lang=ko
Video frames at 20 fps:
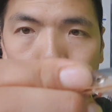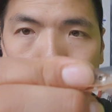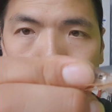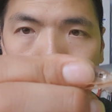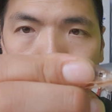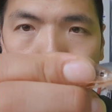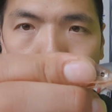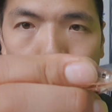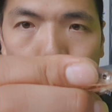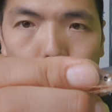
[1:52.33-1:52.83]

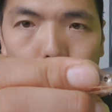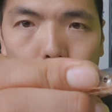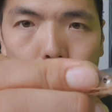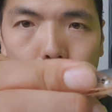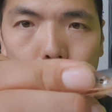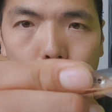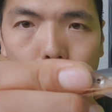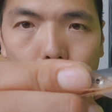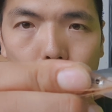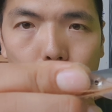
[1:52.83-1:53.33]
그죠
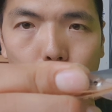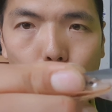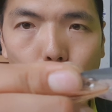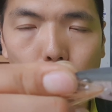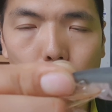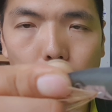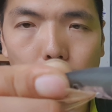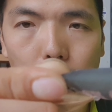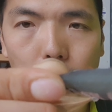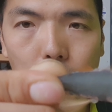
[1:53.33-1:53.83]
생긴
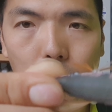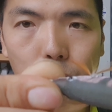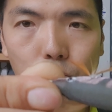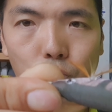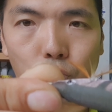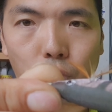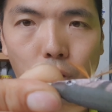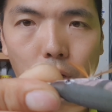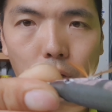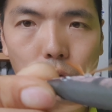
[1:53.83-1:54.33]
모양
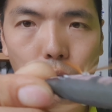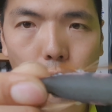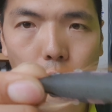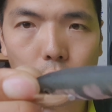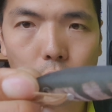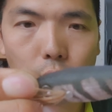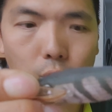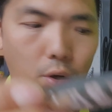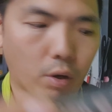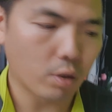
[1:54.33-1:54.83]
무게는
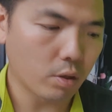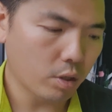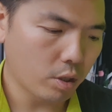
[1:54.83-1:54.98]
똑같아요